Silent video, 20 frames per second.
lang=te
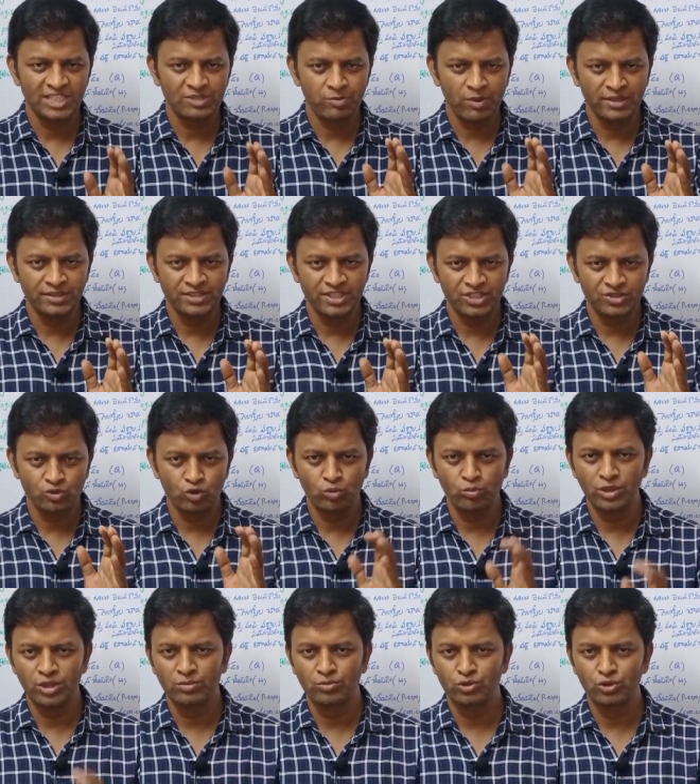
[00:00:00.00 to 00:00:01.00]
ఎక్స్ప్లెయిన్
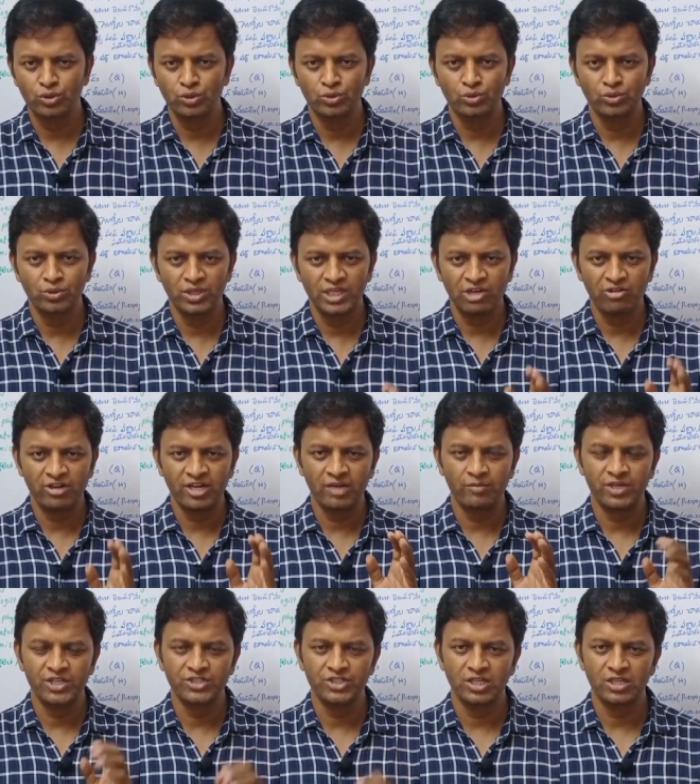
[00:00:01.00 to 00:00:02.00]
చేసుకోబోయే ముందు ఎవరైనా
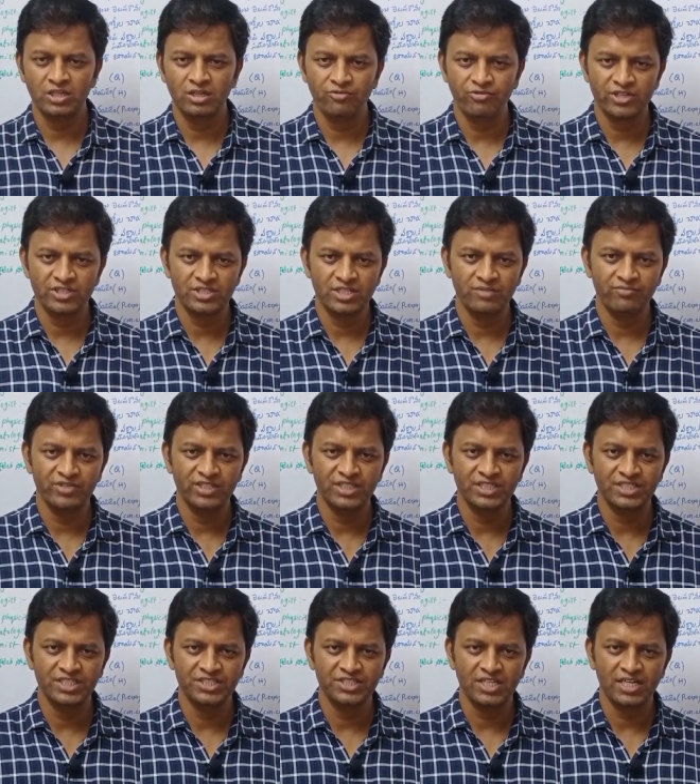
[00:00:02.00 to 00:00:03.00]
మన ఛానల్ని ఫస్ట్ టైం
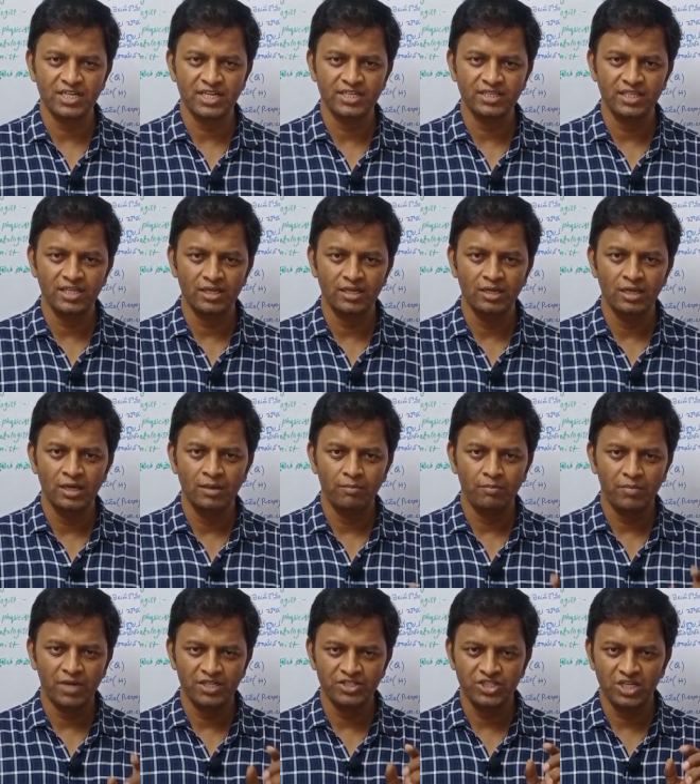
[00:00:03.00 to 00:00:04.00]
విజిట్ చేసినట్లయితే
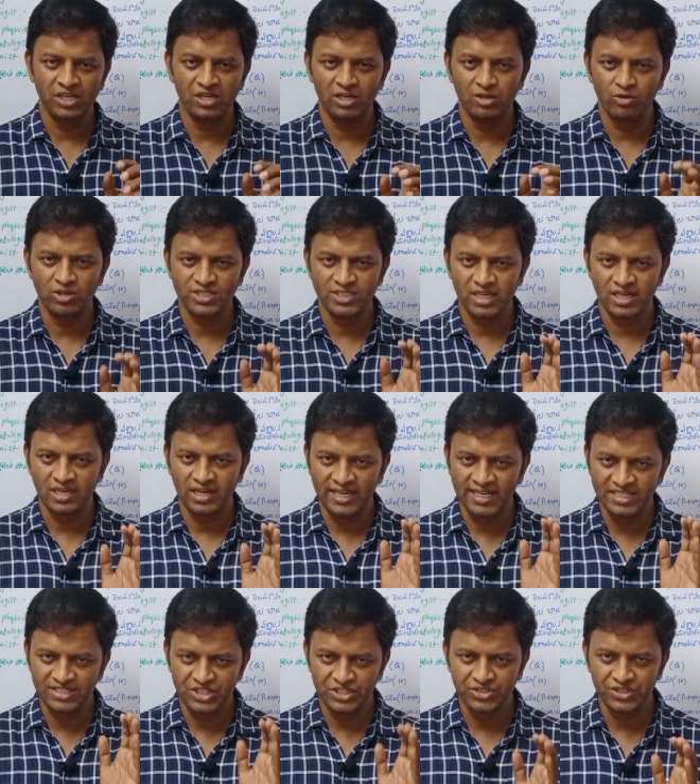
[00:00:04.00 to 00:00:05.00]
మన ఛానల్ని ఒకసారి
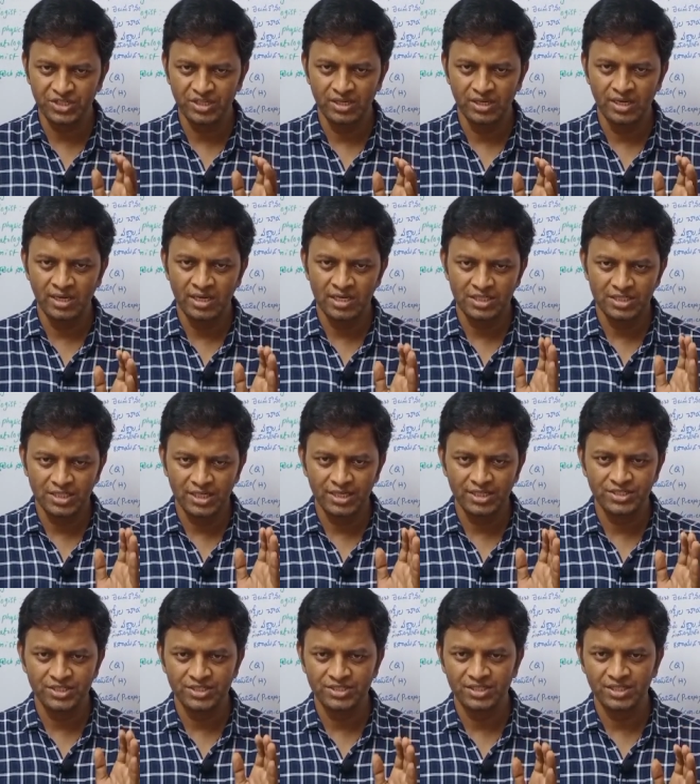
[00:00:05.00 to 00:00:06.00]
లైక్ చేసి
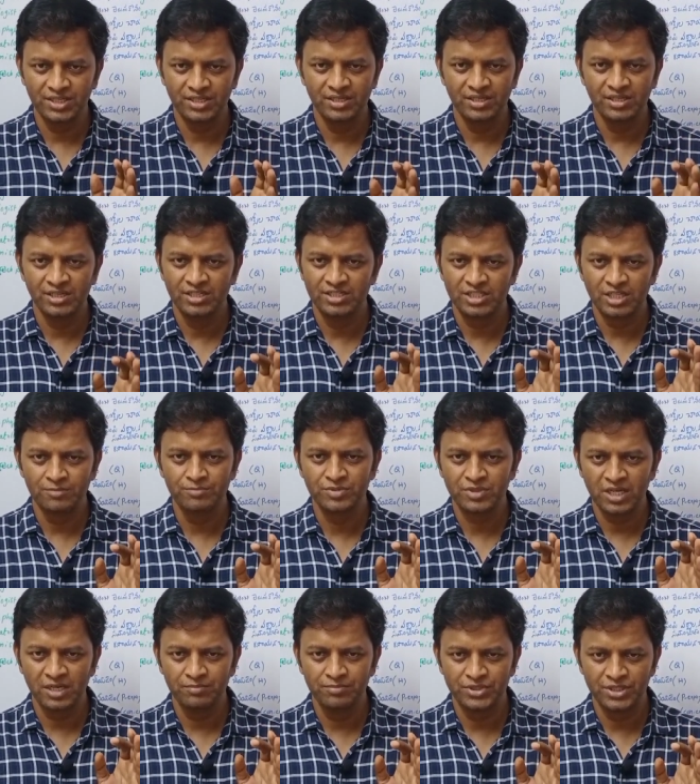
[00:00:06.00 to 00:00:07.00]
షేర్ చేసి
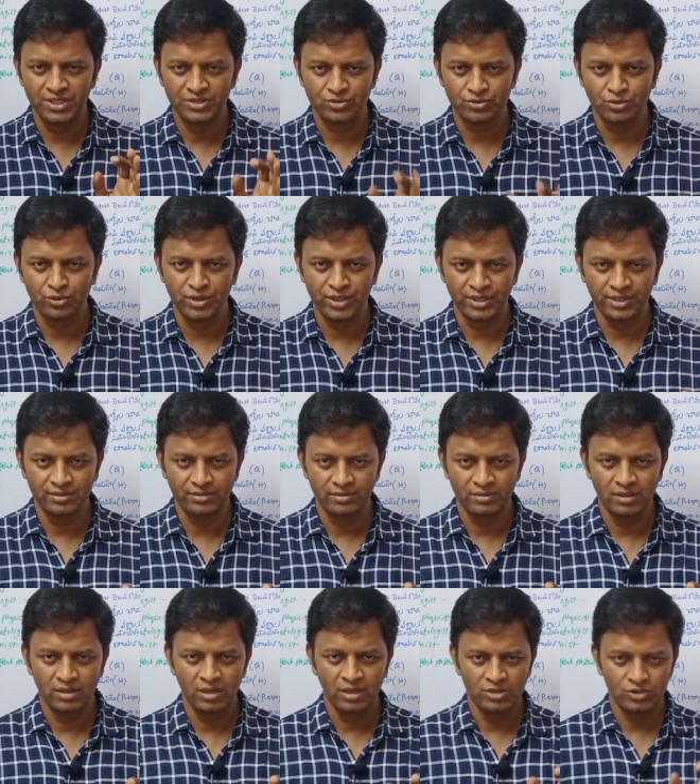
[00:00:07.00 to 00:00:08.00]
సబ్స్క్రైబ్ చేసుకోండి
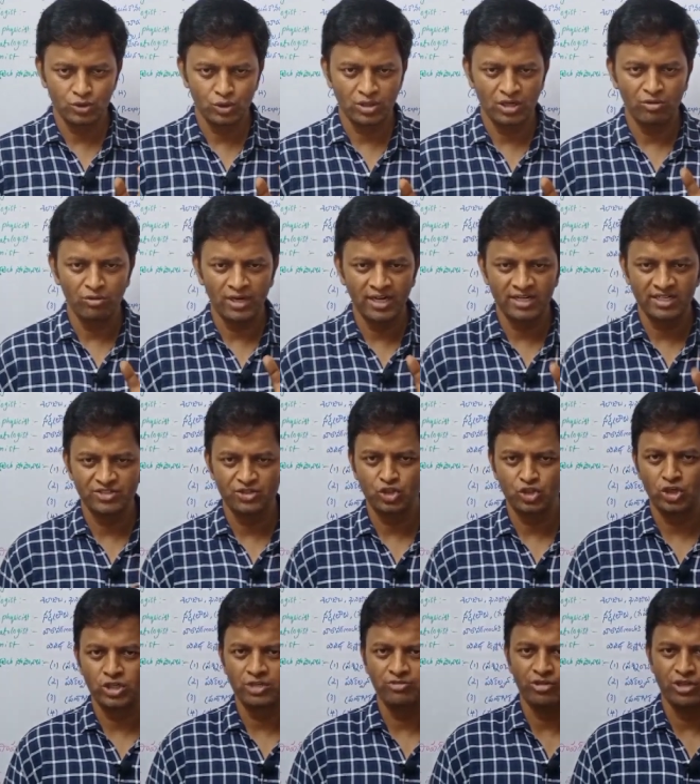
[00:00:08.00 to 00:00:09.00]
సో నౌ లెట్ అస్
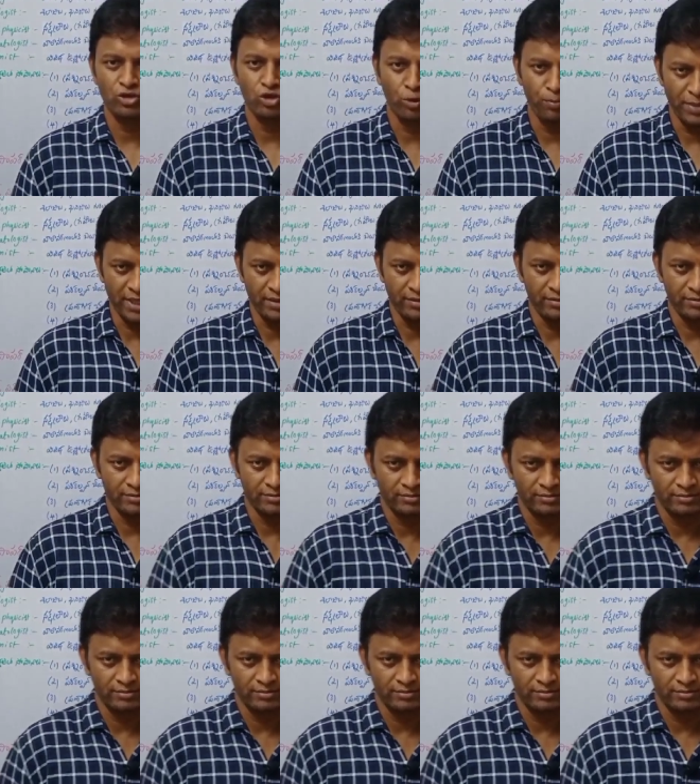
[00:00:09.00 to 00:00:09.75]
స్టార్ట్ అవర్ టాపిక్